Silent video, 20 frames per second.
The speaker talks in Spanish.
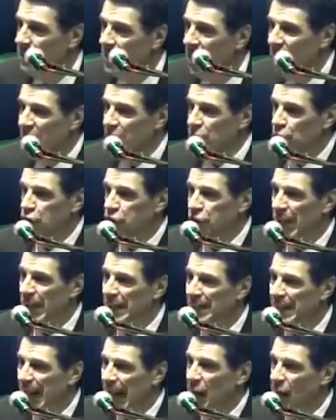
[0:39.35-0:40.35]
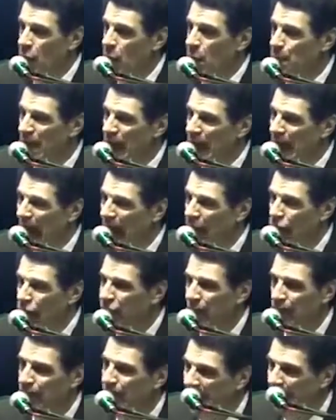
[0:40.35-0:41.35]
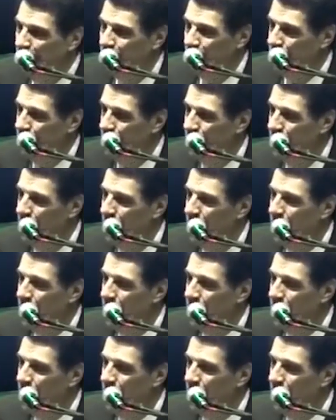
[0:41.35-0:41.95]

Tal vez usted está en un pecado tremendo.